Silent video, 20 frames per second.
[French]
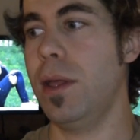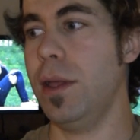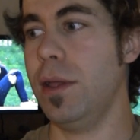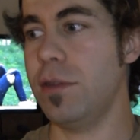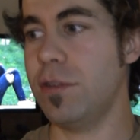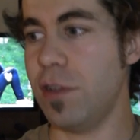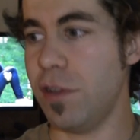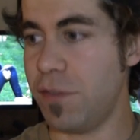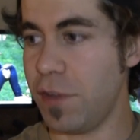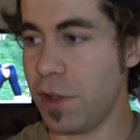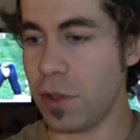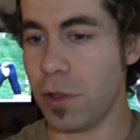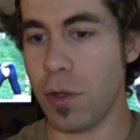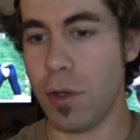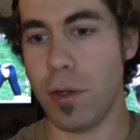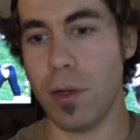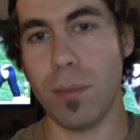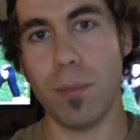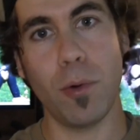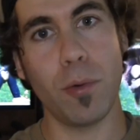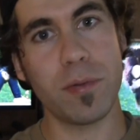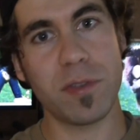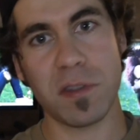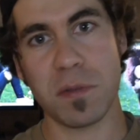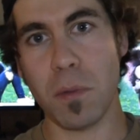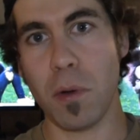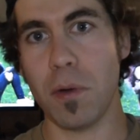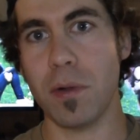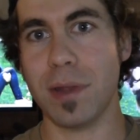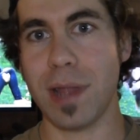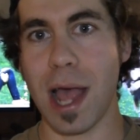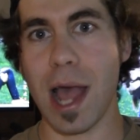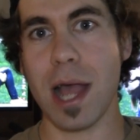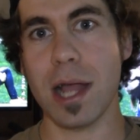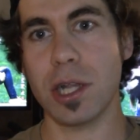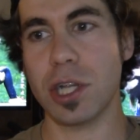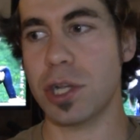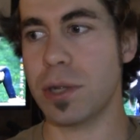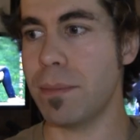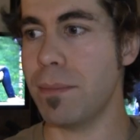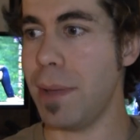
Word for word: J'ai fait un beau petit montage,